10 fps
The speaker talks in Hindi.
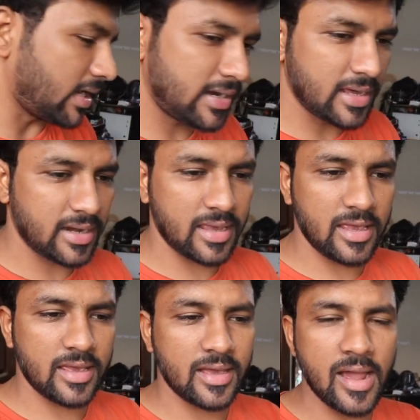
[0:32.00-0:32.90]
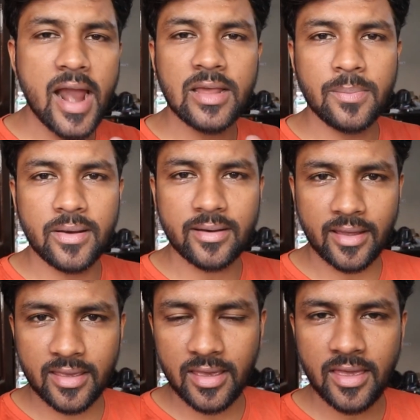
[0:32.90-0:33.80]
सेट करके गाड़ी पर
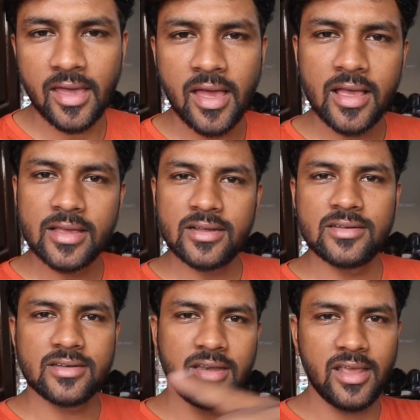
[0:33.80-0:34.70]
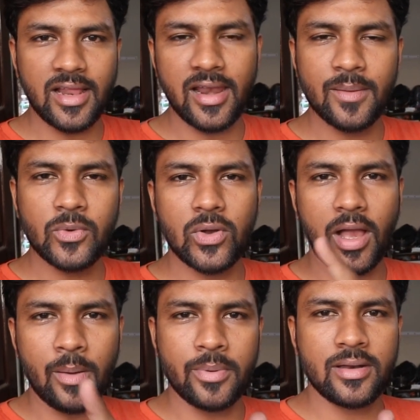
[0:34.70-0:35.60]
रख के निकलना है हमको
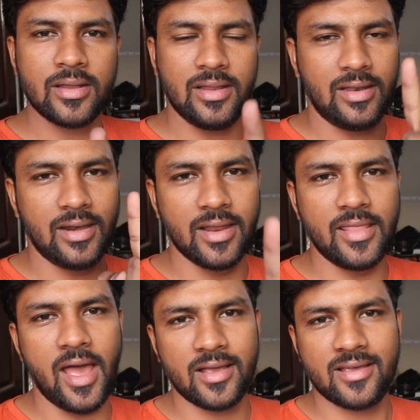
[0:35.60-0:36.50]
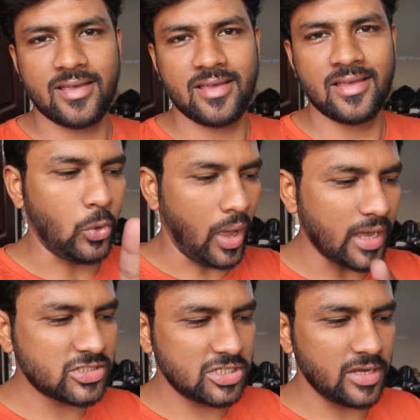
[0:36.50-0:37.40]
कहाँ पर लद्दाख तो
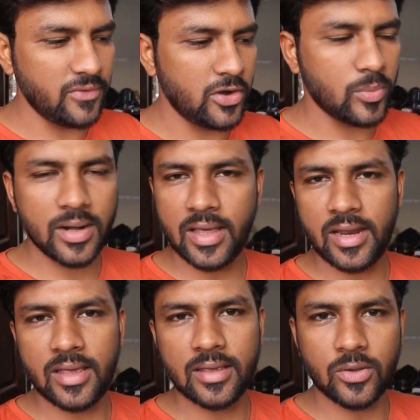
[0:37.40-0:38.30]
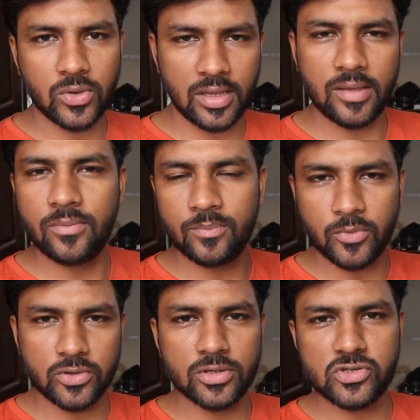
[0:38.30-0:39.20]
आज ये वीडियो बना रहे हैं क्योंकि
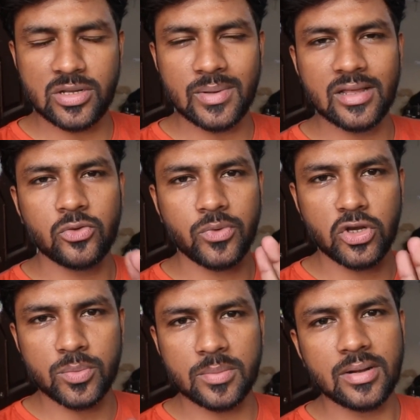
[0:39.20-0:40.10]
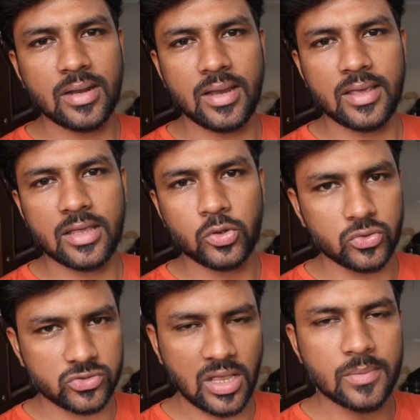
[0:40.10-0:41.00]
बहुत दिनों से नहीं बनाया तो वीडियो भी बनाएंगे तो
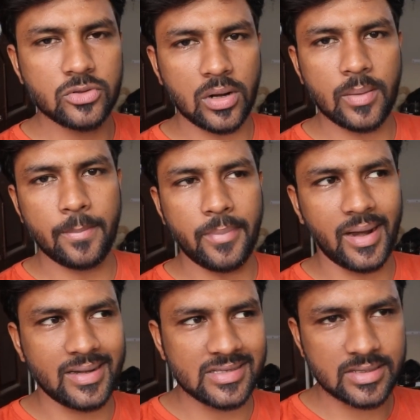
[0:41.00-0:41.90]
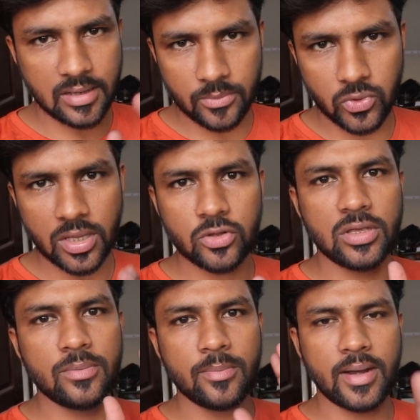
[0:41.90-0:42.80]
उसका भी थोड़ा प्रैक्टिस कम हो गया तो
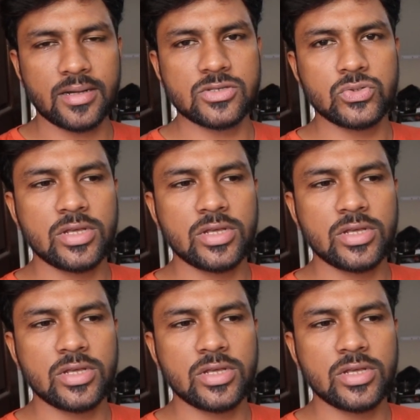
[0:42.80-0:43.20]
ये भी प्रैक्टिस हो